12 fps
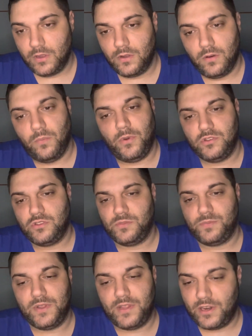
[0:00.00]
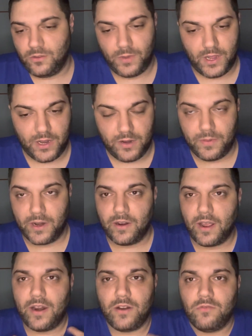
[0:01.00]
non posso aspettare domani perché
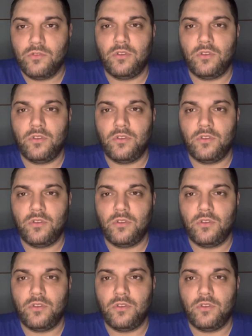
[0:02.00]
raga, non,